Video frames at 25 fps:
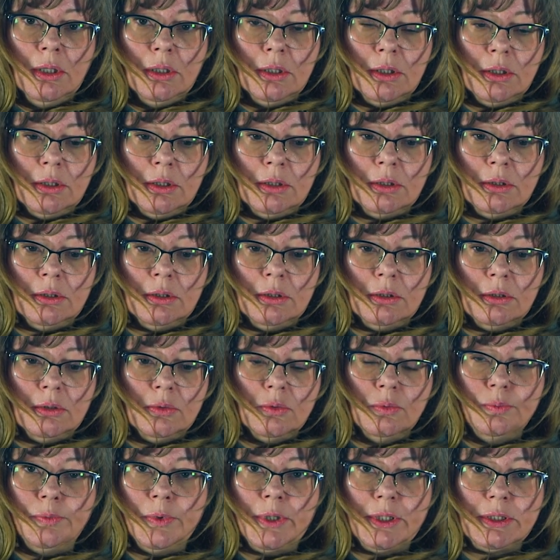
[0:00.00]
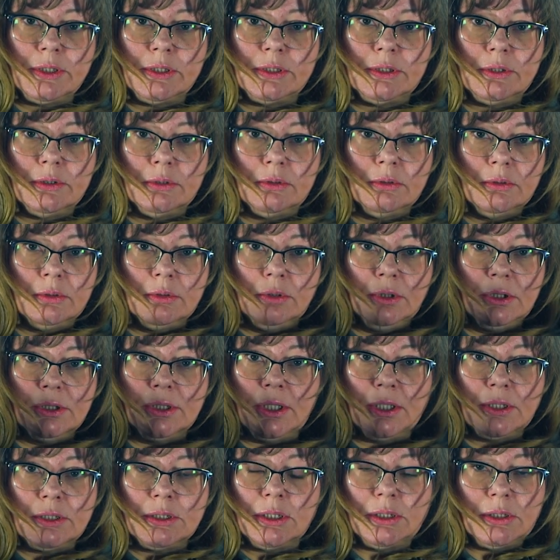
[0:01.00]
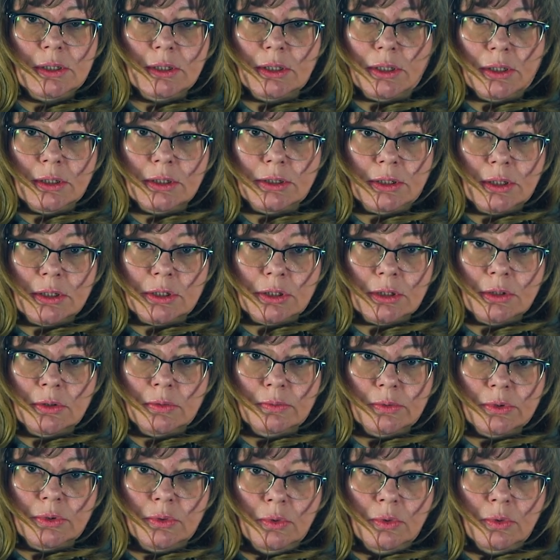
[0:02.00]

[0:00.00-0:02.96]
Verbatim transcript: а, э, упасть, не дойдя до крыльца жилого